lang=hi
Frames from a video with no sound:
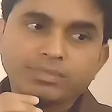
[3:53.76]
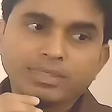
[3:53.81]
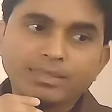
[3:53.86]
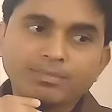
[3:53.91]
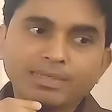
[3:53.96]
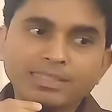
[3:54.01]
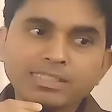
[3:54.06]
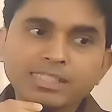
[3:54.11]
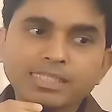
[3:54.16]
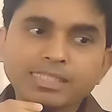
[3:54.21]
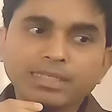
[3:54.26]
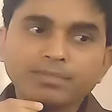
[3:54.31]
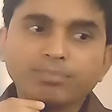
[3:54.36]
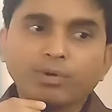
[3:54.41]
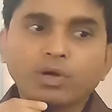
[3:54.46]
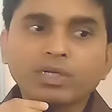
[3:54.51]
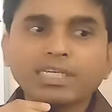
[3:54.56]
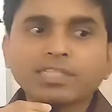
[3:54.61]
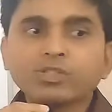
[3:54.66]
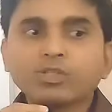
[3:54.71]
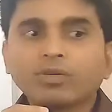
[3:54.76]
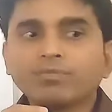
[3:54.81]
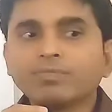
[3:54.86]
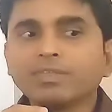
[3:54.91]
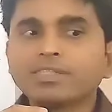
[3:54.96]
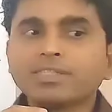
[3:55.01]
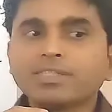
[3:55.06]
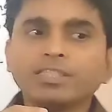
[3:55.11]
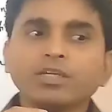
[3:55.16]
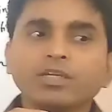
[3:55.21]
इमेंस इंपॉर्टेंस ऑफ द
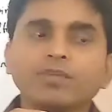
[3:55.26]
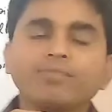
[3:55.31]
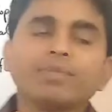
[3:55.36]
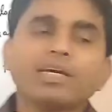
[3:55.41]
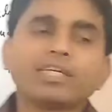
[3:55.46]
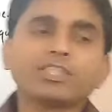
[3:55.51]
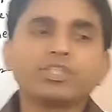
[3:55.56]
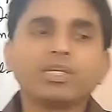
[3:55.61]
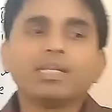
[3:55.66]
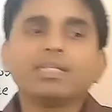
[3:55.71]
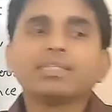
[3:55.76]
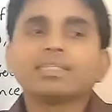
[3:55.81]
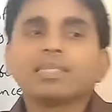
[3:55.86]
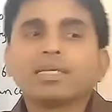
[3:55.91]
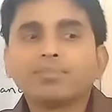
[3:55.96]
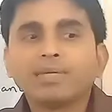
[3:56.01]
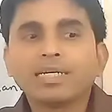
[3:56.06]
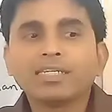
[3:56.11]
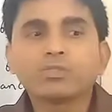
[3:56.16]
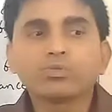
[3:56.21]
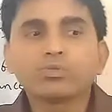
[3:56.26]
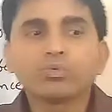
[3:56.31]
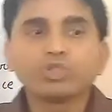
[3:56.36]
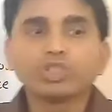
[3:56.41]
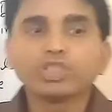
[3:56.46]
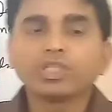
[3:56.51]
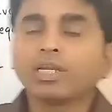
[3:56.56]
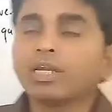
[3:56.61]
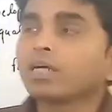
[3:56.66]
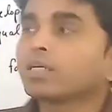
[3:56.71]
स्टडी ऑफ नेशनल इनकम एंड
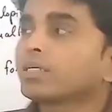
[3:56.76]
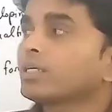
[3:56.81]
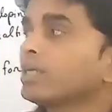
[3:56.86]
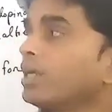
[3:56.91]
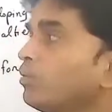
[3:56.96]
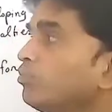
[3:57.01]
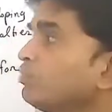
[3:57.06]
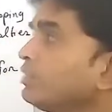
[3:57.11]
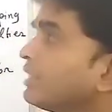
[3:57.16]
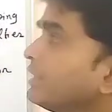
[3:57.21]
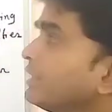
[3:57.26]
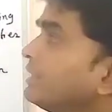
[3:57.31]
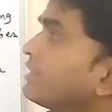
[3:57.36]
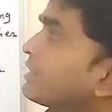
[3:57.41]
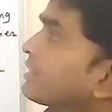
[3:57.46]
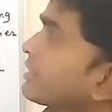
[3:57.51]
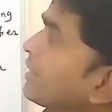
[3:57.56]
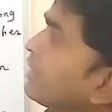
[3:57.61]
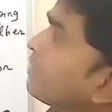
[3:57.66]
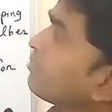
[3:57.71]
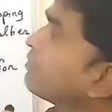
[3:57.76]
सोशल अकाउंट इसका